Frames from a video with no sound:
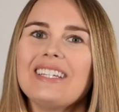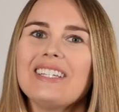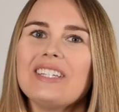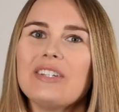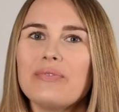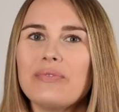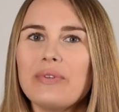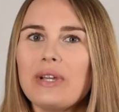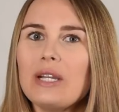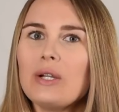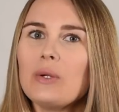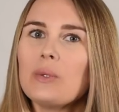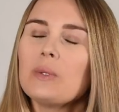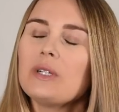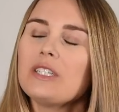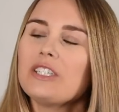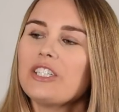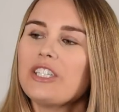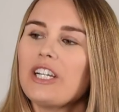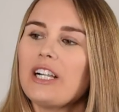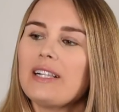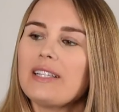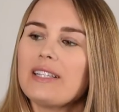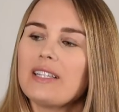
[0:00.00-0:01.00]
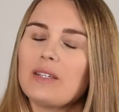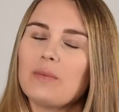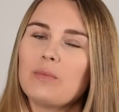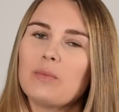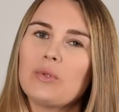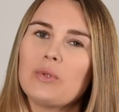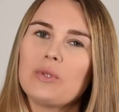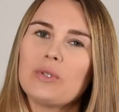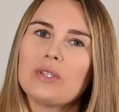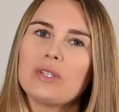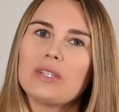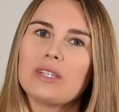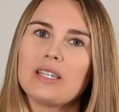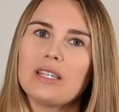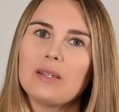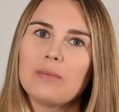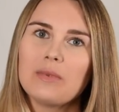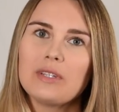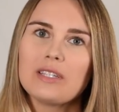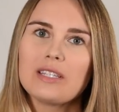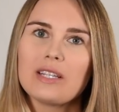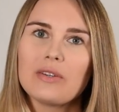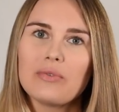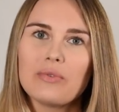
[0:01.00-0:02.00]
Die Ferrywell Schaltzahnbürste
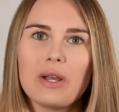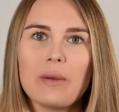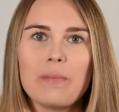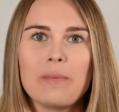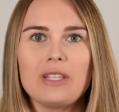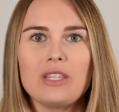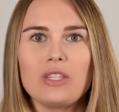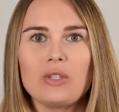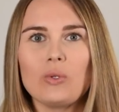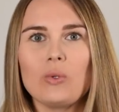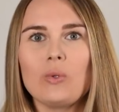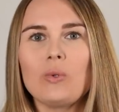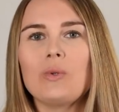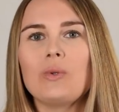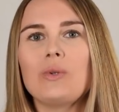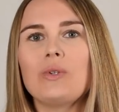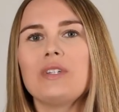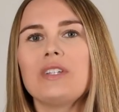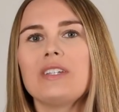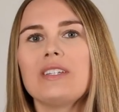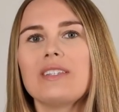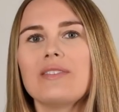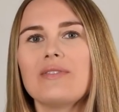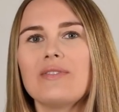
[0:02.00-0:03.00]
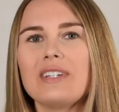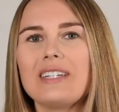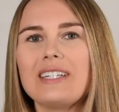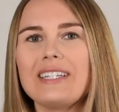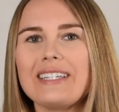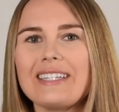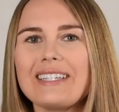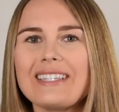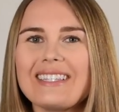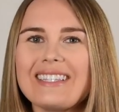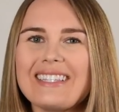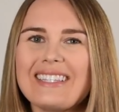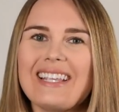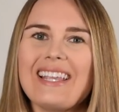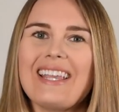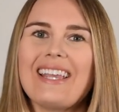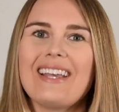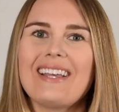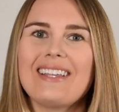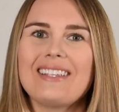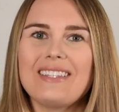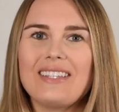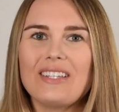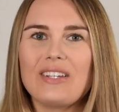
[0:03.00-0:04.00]
gibt es auf Amazon und die ist wirklich
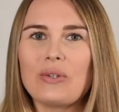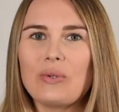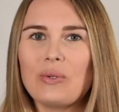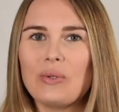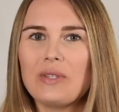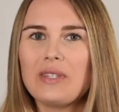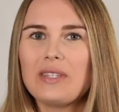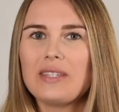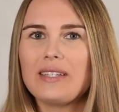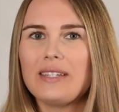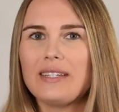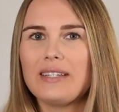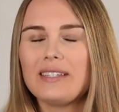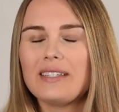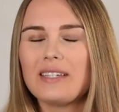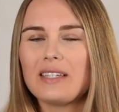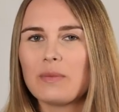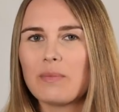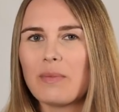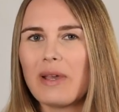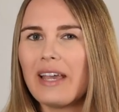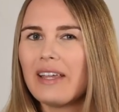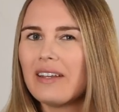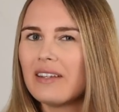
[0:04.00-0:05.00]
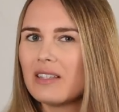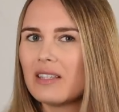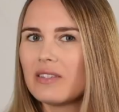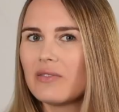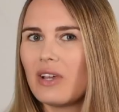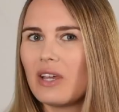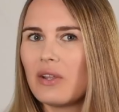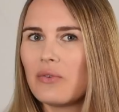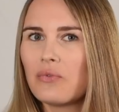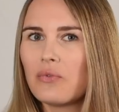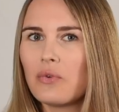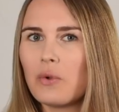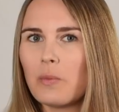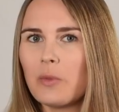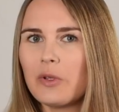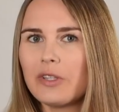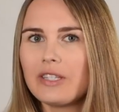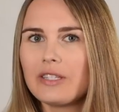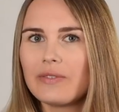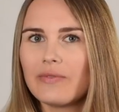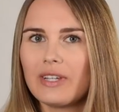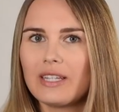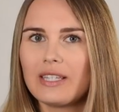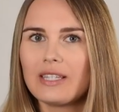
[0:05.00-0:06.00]
sehr, sehr günstig. Ich meine, es waren
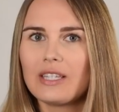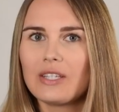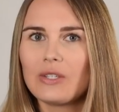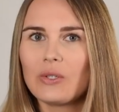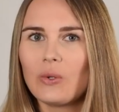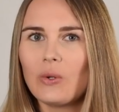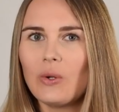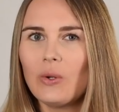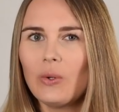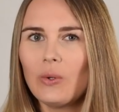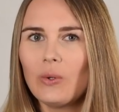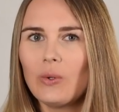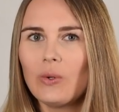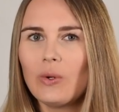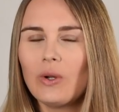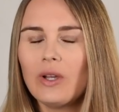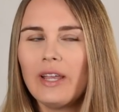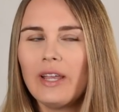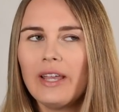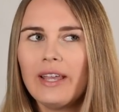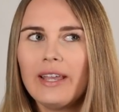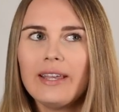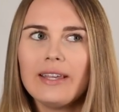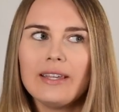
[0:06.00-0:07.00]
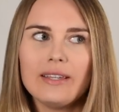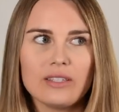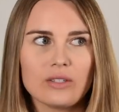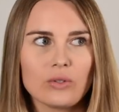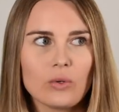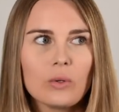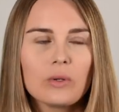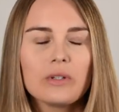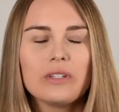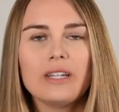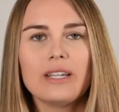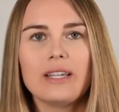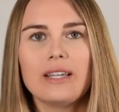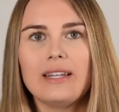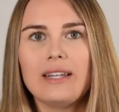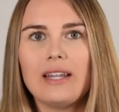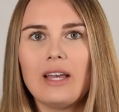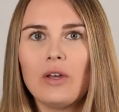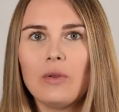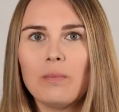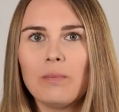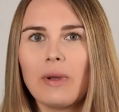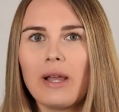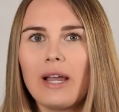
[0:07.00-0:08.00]
25 Euro. Ich gucke den
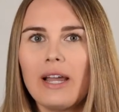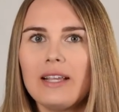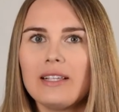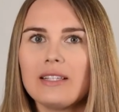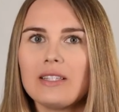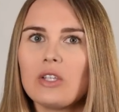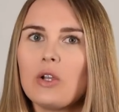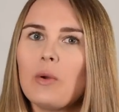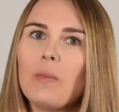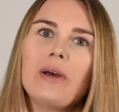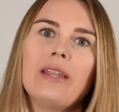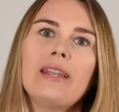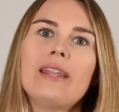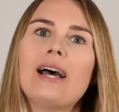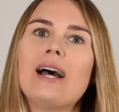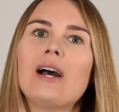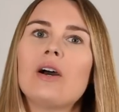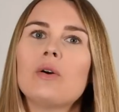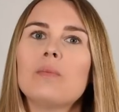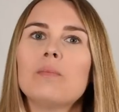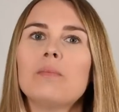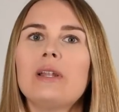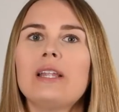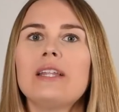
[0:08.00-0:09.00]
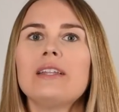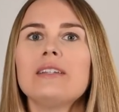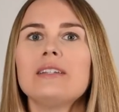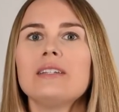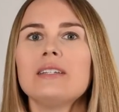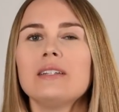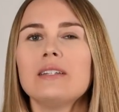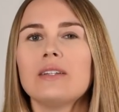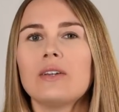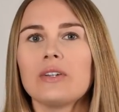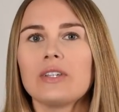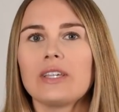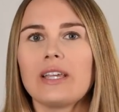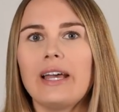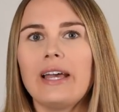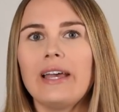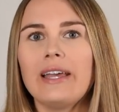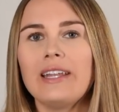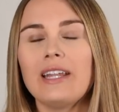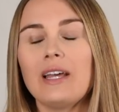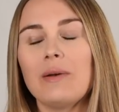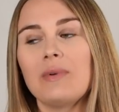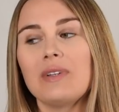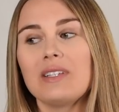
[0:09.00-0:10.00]
genauen Preis nochmal nach und blende ihn euch
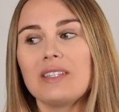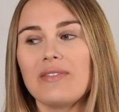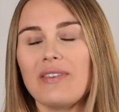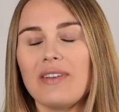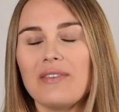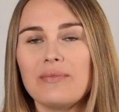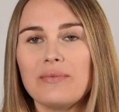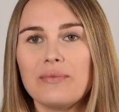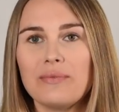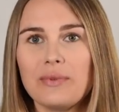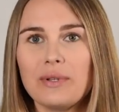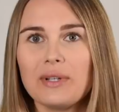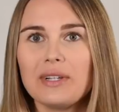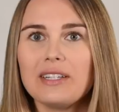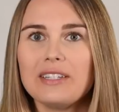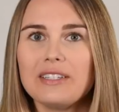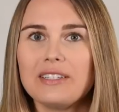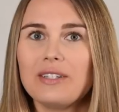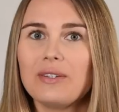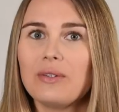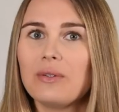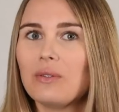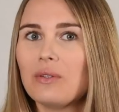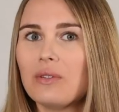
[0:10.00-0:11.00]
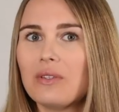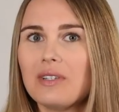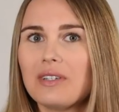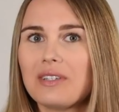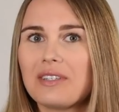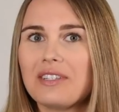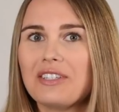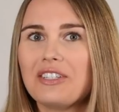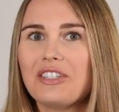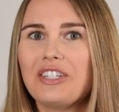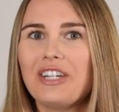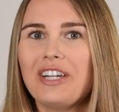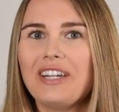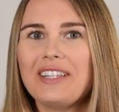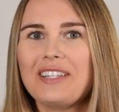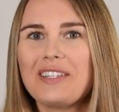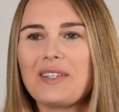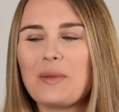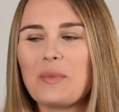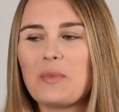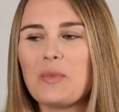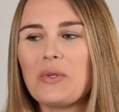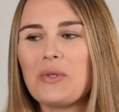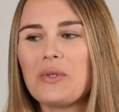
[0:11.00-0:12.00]
ein, aber es war wirklich die günstigste
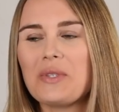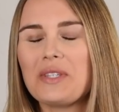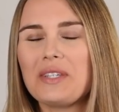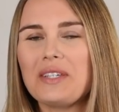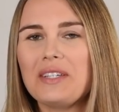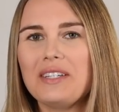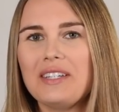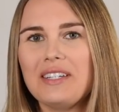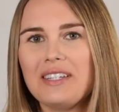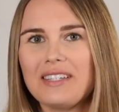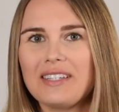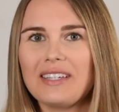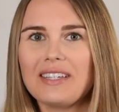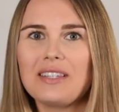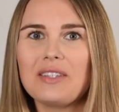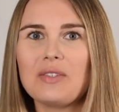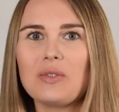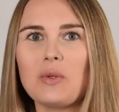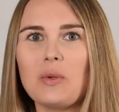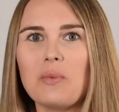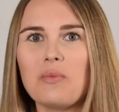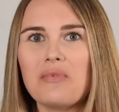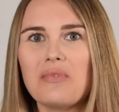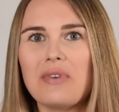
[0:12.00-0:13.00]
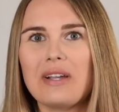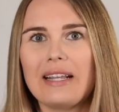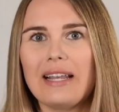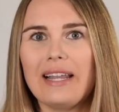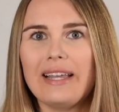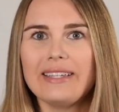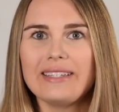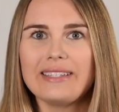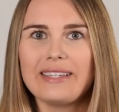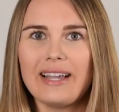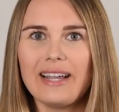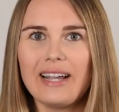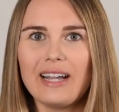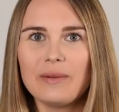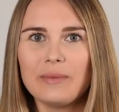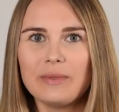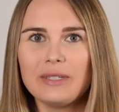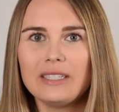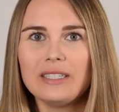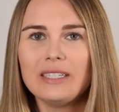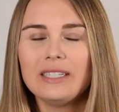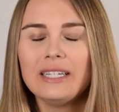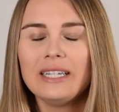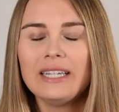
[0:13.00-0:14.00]
Schaltzahnbürste, die ich jetzt so im Vergleich
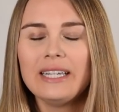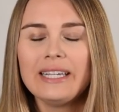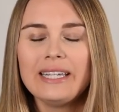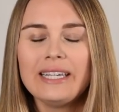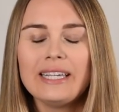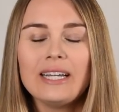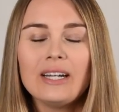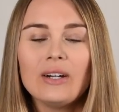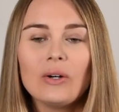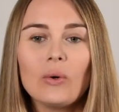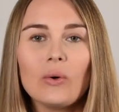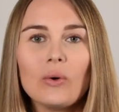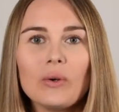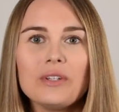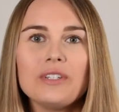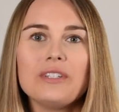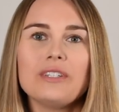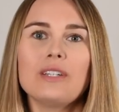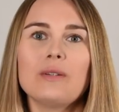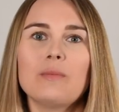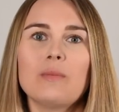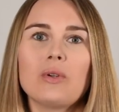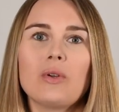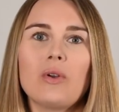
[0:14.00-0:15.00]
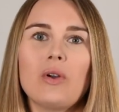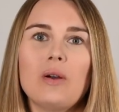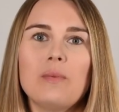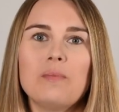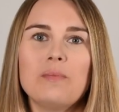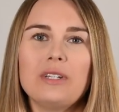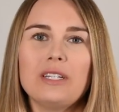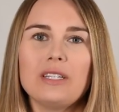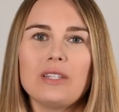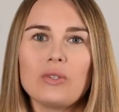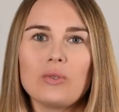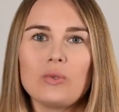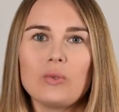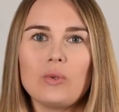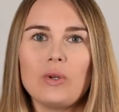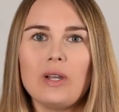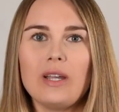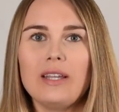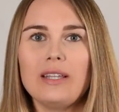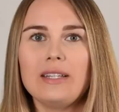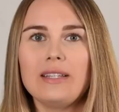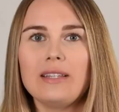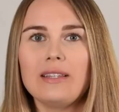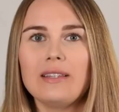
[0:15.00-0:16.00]
habe. Und ihr bekommt dazu
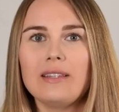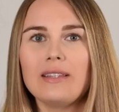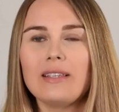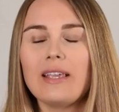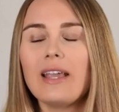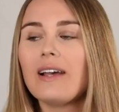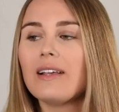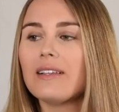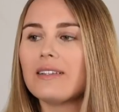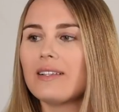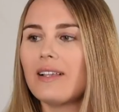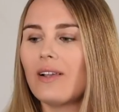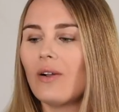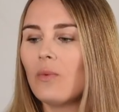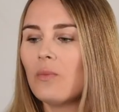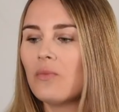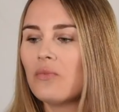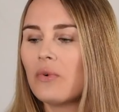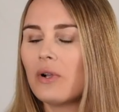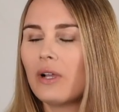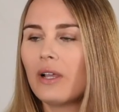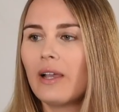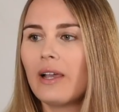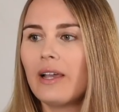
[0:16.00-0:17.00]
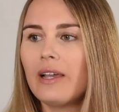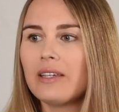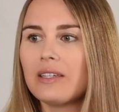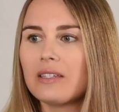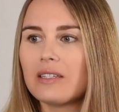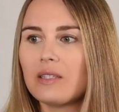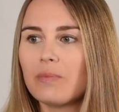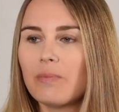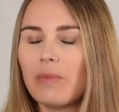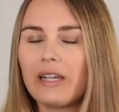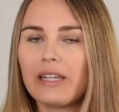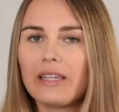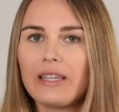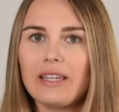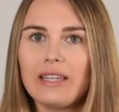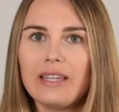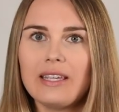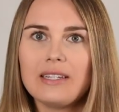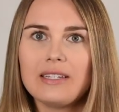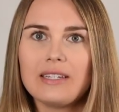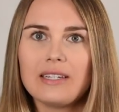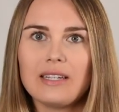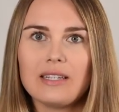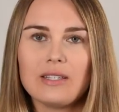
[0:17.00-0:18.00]
ein ja, sehr umfangreiches
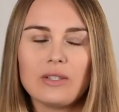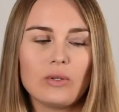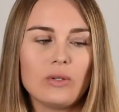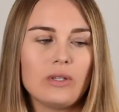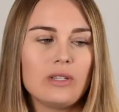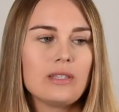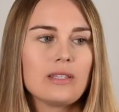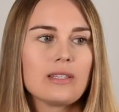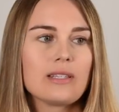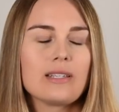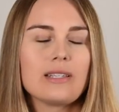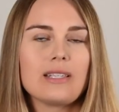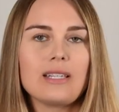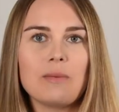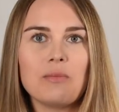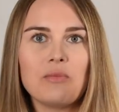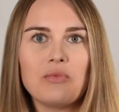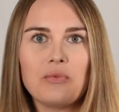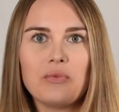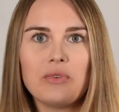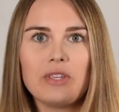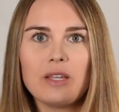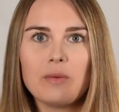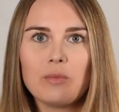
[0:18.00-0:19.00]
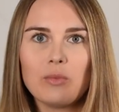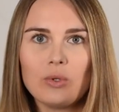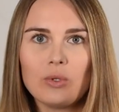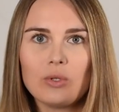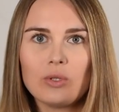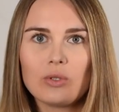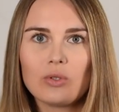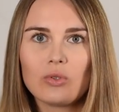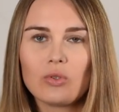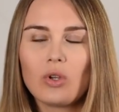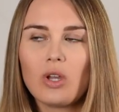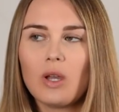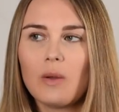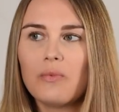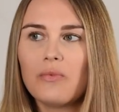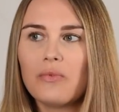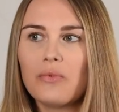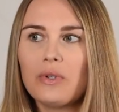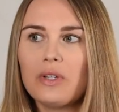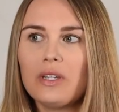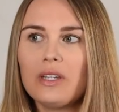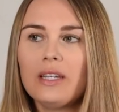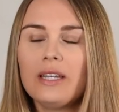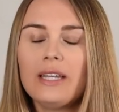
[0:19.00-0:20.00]
Paket, also insgesamt vier
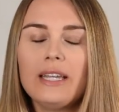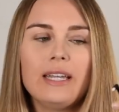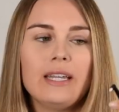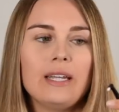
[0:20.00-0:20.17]
Bürstenköpfe,